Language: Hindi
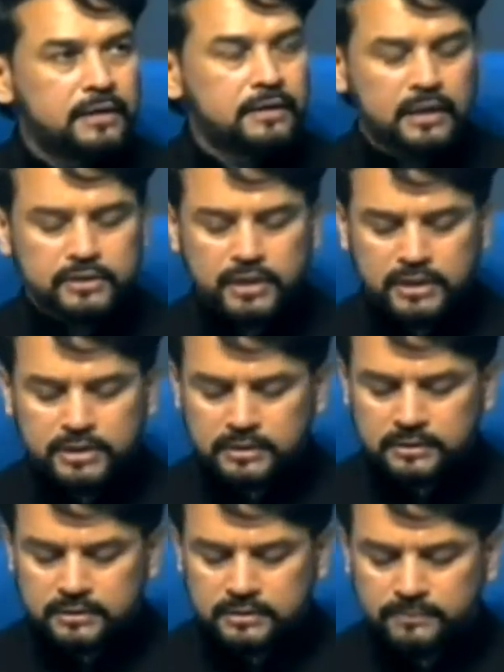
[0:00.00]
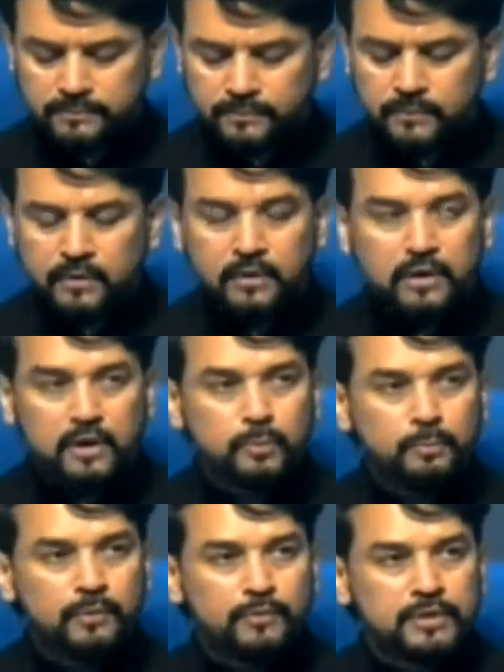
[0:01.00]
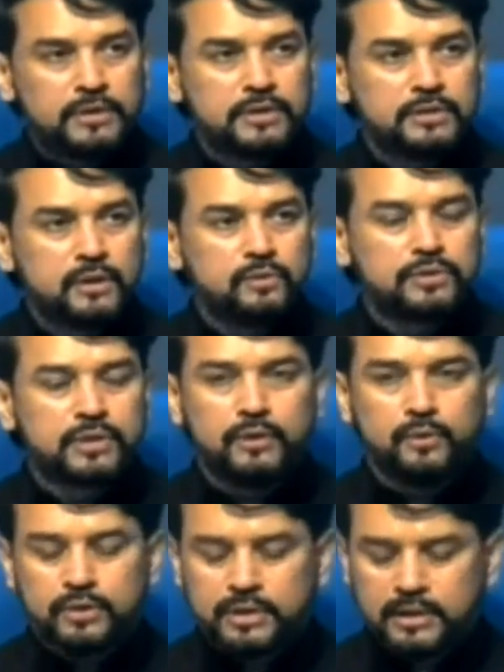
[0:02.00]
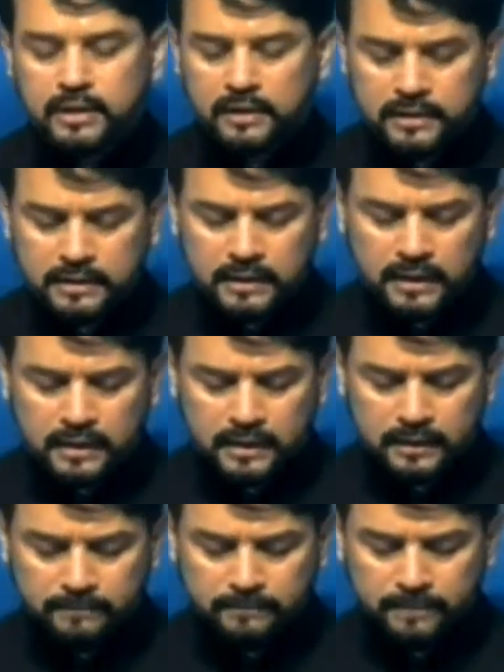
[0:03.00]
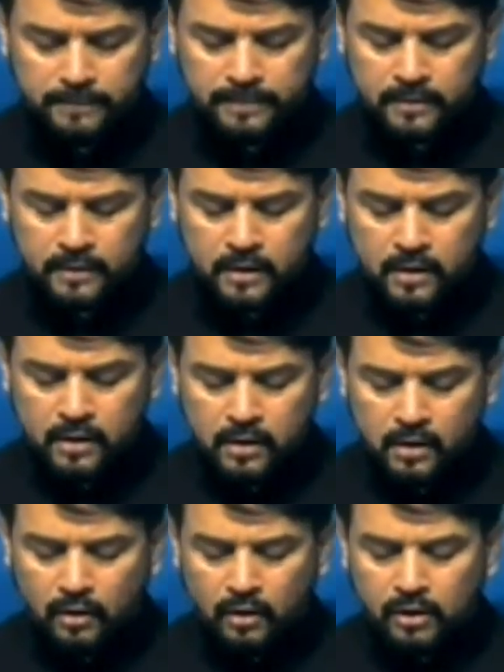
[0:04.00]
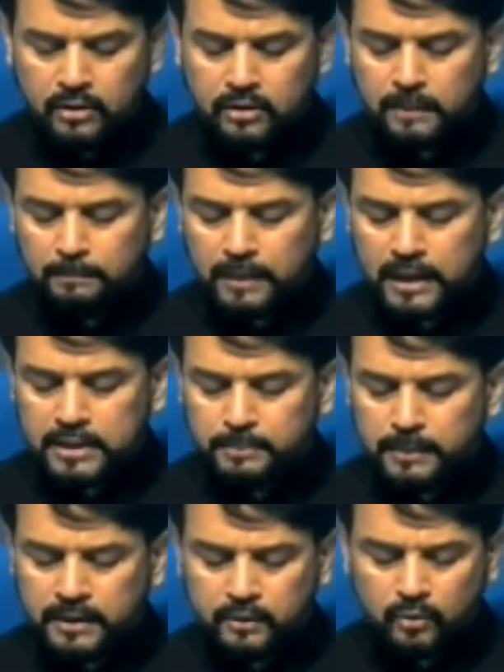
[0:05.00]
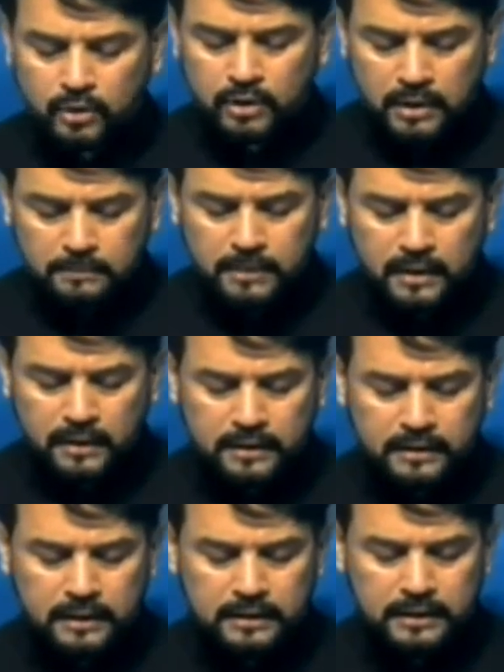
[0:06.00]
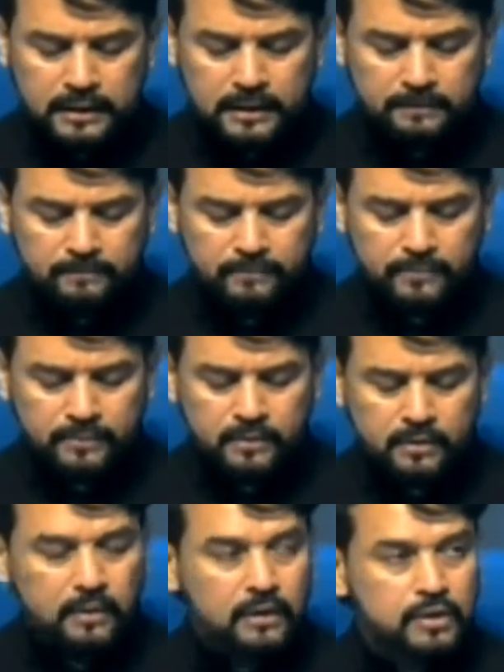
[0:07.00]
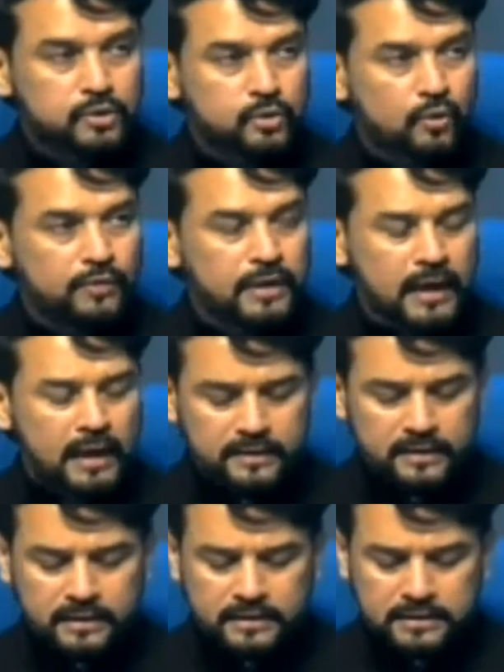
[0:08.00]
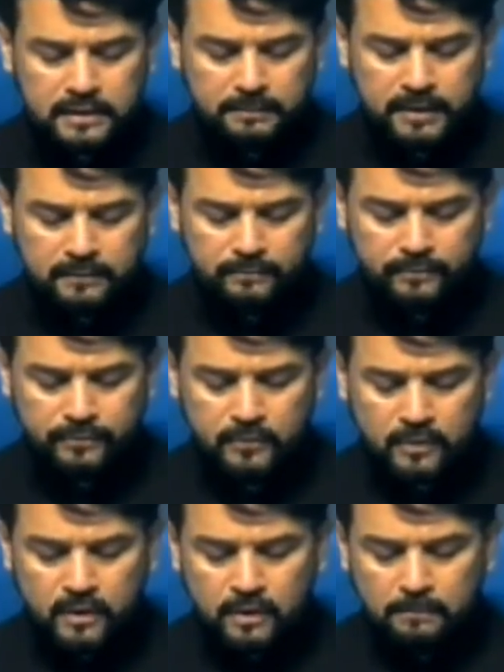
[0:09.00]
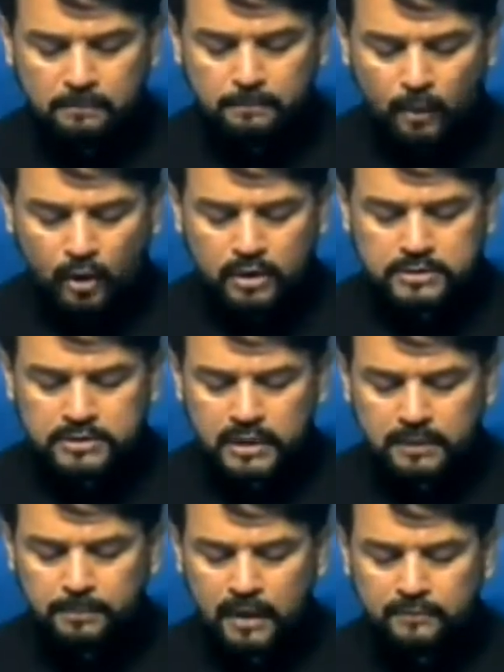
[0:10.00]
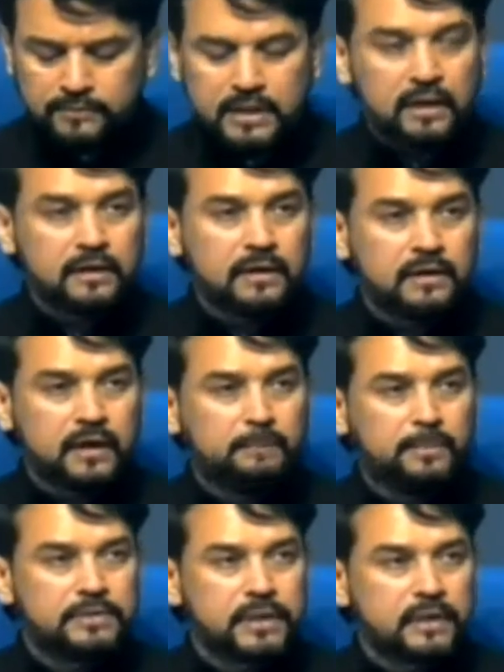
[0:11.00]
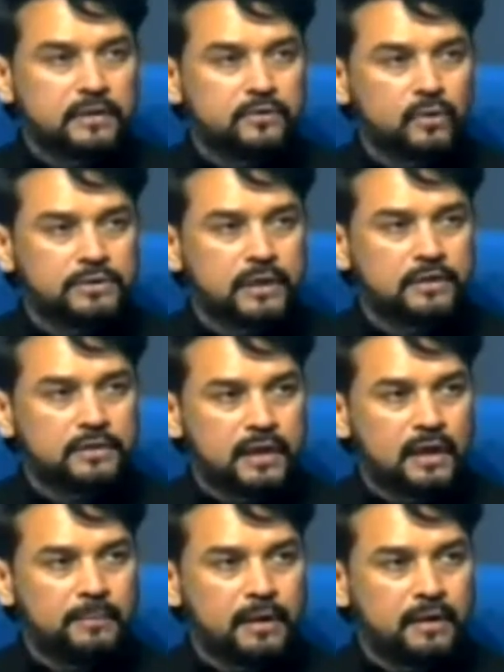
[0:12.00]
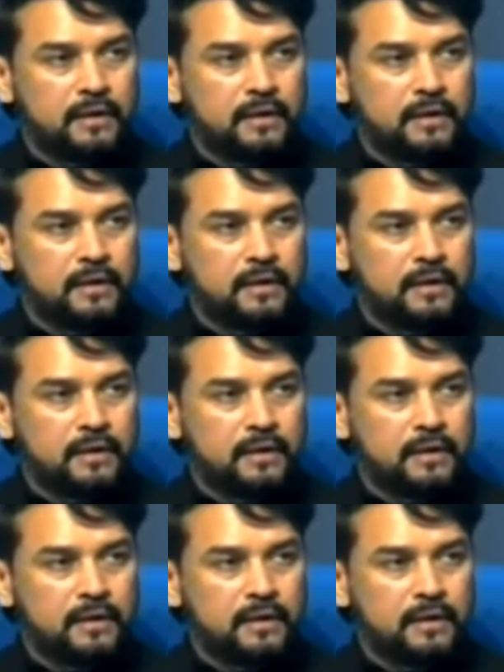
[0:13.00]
ट्रांजेक्शन के जो प्रोविजन है उसका युक्तिकरण किया गया और कंप्लायंस बर्डन को कम करने के लिए इस कोविड 19 के समय बहुत सारे प्रावधान कंपनीज एक्ट 2013 में